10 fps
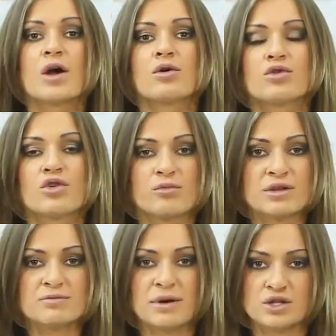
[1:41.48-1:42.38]

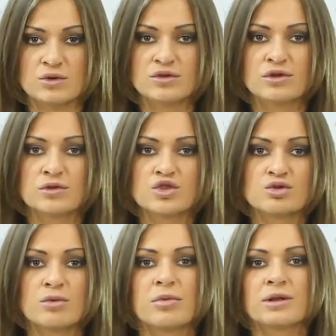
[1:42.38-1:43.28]
Куркумин способствует
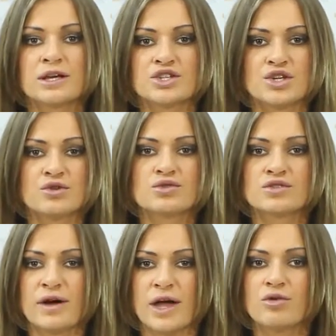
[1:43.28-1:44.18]
лучшему поглощению и
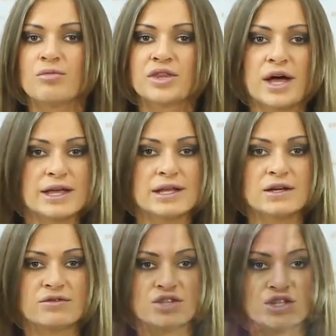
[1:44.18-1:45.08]
усвоению
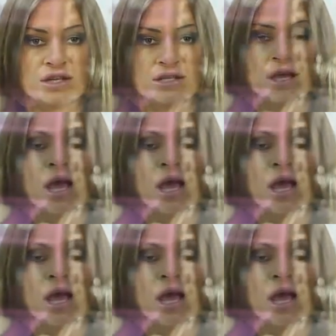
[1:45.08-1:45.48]
питательных веществ.